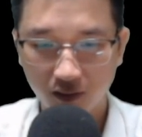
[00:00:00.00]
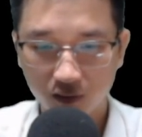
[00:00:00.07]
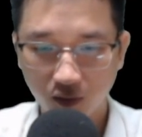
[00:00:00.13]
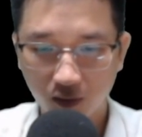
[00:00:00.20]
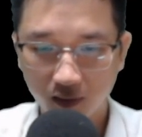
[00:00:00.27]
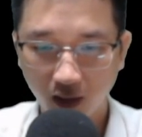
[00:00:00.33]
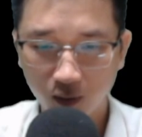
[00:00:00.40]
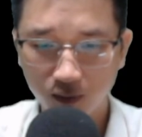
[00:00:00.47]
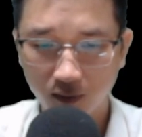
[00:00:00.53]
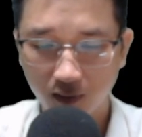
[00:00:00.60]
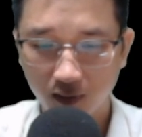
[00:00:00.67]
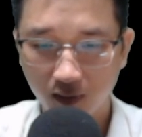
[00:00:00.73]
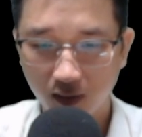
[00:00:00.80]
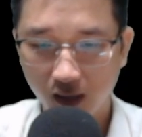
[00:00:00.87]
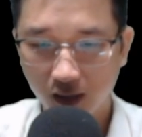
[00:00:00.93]
Ngộ không
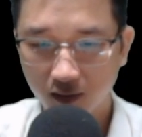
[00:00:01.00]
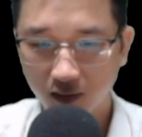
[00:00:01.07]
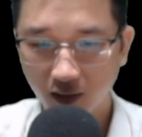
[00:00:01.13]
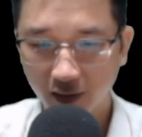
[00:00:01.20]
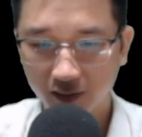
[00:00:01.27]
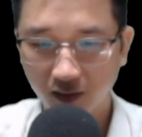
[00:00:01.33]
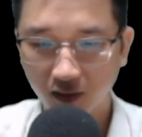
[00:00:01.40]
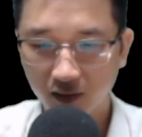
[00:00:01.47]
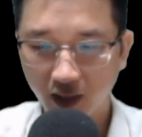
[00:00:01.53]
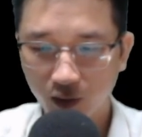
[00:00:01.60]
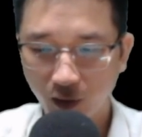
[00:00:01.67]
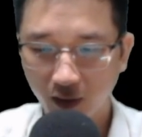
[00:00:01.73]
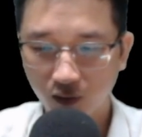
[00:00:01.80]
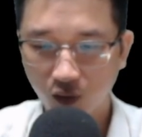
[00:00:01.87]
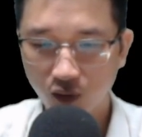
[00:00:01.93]
Người từng đến
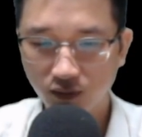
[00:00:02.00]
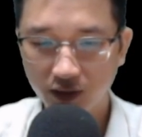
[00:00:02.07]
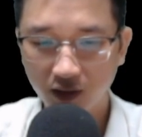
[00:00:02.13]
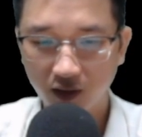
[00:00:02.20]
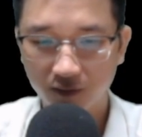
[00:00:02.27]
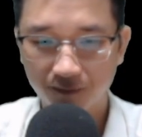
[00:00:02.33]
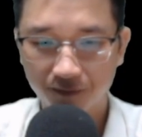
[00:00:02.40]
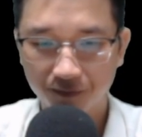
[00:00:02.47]
Nguyệt Cung chưa